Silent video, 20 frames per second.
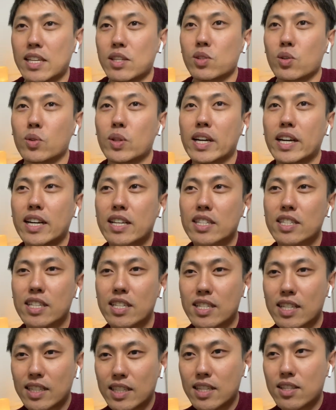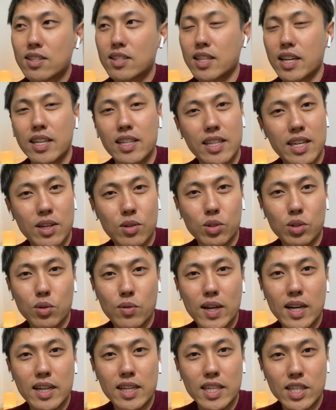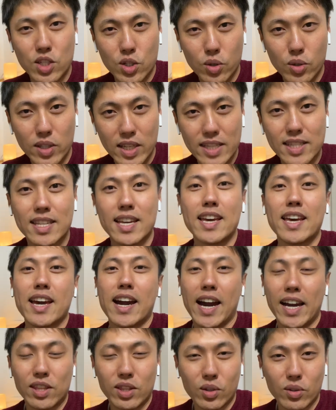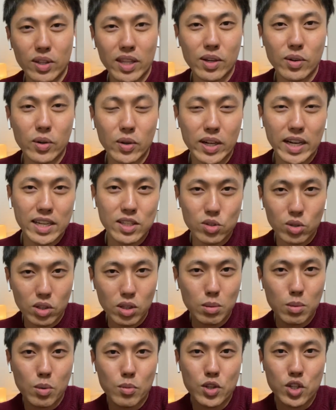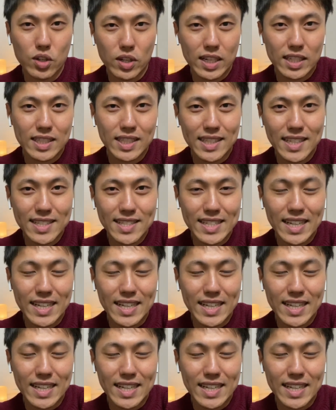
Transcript: そんな感じですかね。伝えたいことは以上です。はい。ということで、今回ちょっとでも面白かったです。